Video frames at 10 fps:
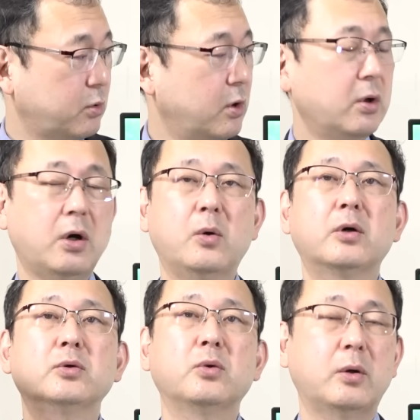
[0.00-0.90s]
と。
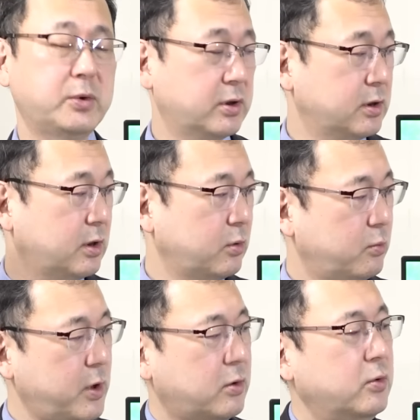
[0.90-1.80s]
悪いのはアメリカだと。
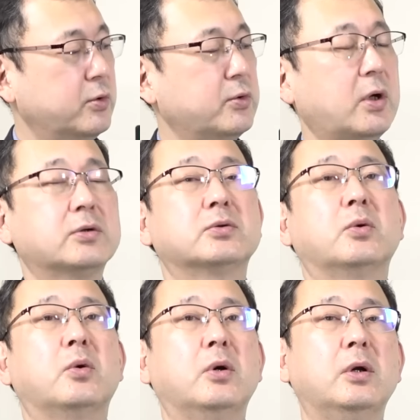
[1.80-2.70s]
まあこういう発
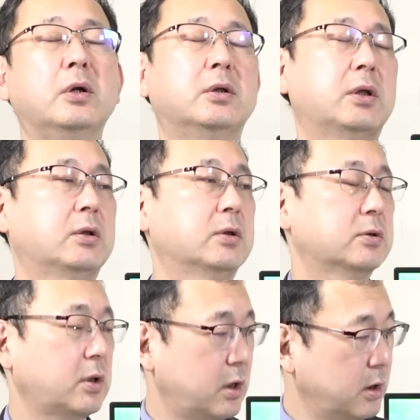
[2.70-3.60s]
想なんで
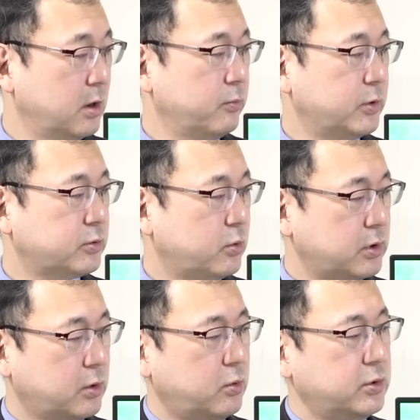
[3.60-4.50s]
すね。まあそこ
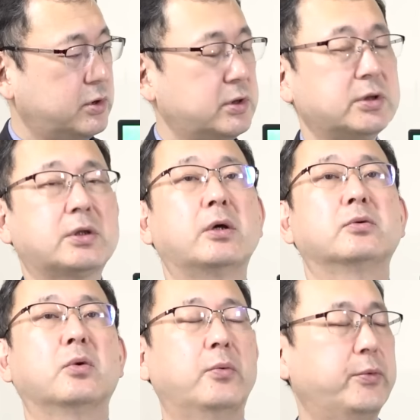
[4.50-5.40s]
でこう一致してい
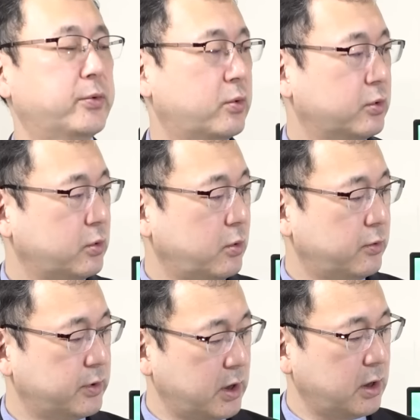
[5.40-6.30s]
るというこ
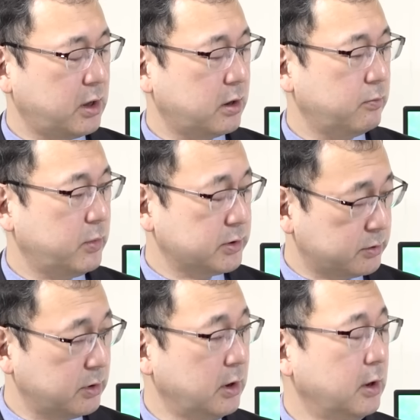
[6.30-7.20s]
とでありま
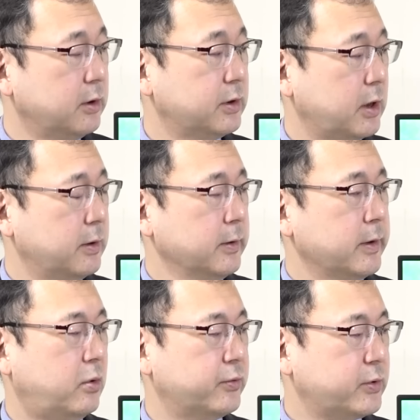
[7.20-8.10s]
す。で、
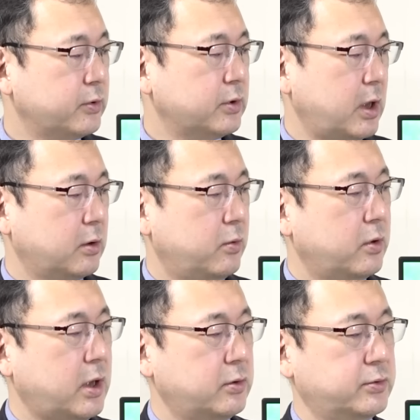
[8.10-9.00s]
本当のね、
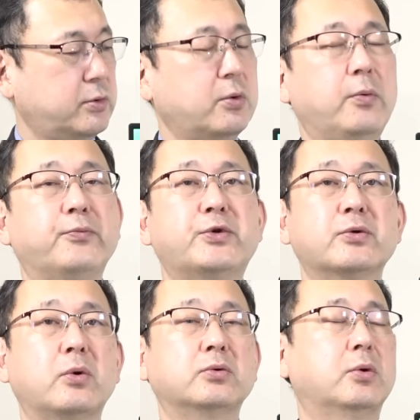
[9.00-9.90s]
今回のその
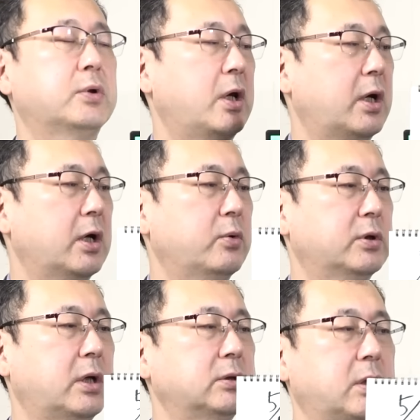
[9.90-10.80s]
中国の狙いは
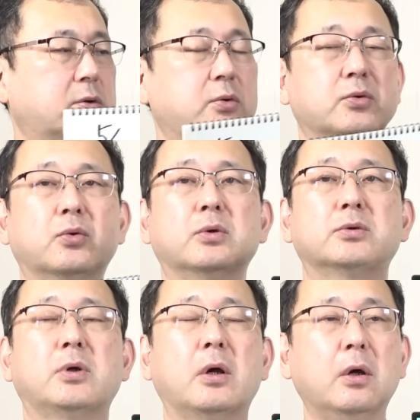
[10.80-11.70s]
何かというとです
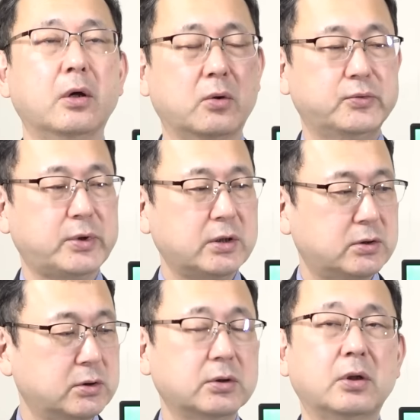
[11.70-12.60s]
ね、これ二
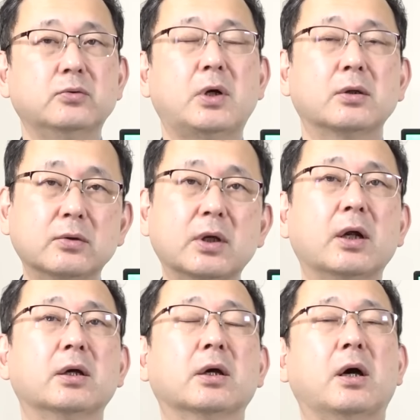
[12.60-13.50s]
つ裏の
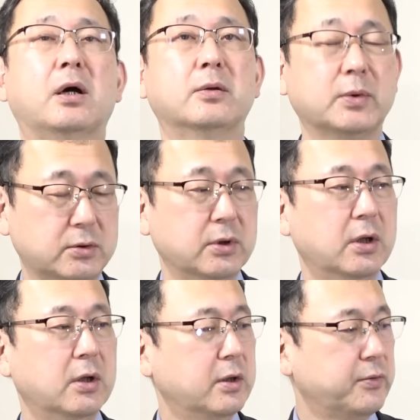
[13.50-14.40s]
狙いがあります。
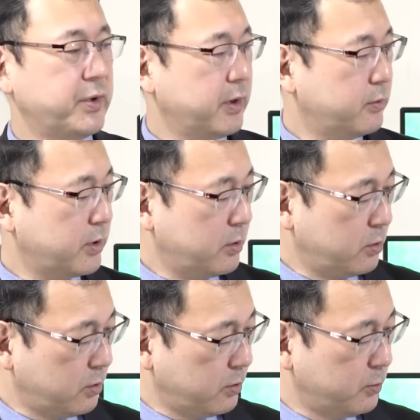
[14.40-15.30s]
で、これ
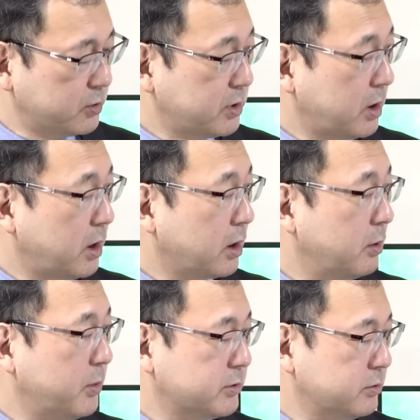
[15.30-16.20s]
を申し上げ
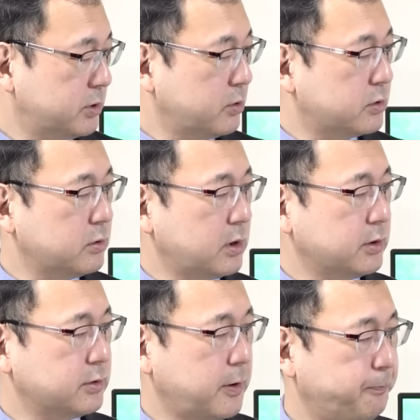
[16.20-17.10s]
ます。一つはで
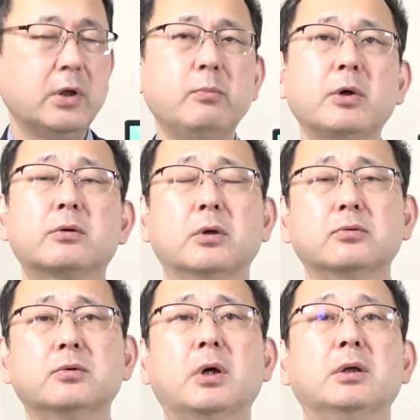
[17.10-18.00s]
すね、今言った
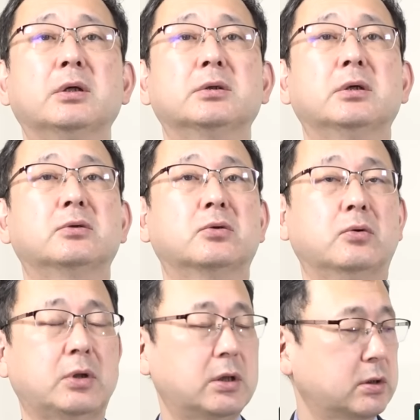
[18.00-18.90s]
ウクライナ戦
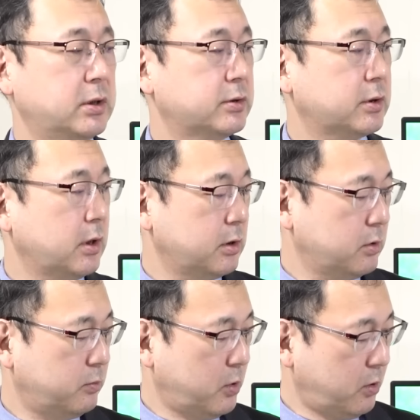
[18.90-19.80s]
争なんですけれ
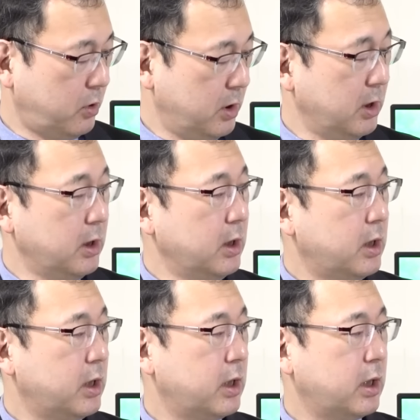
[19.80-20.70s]
ども、
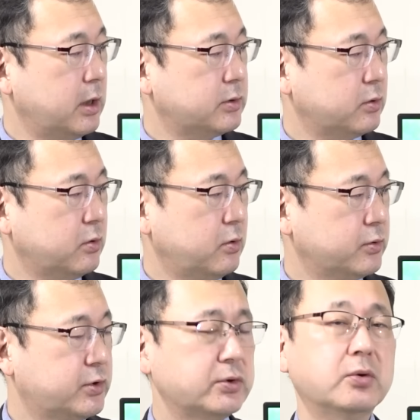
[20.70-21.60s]
えー、その
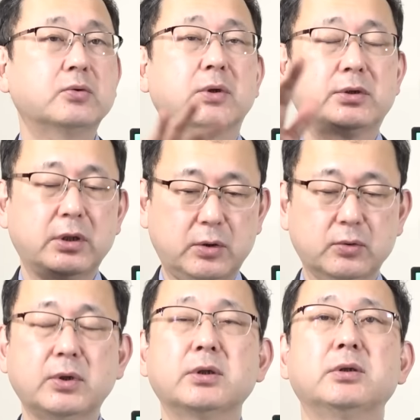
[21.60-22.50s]
中国は積
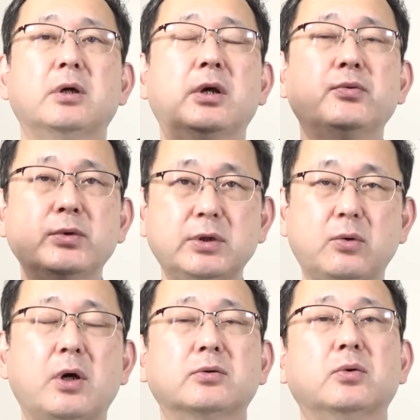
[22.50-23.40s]
極的にね、レフリー
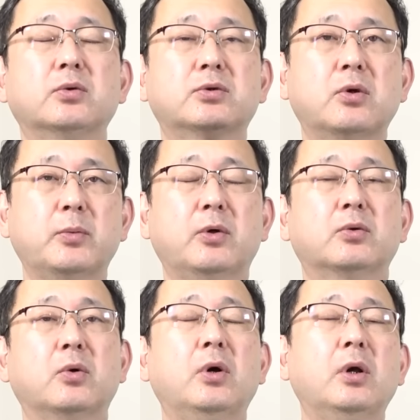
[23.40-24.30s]
の役を務めよう
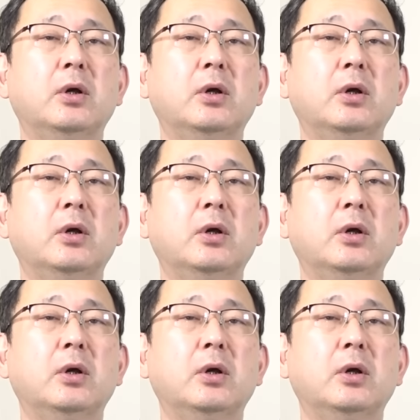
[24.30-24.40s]
と。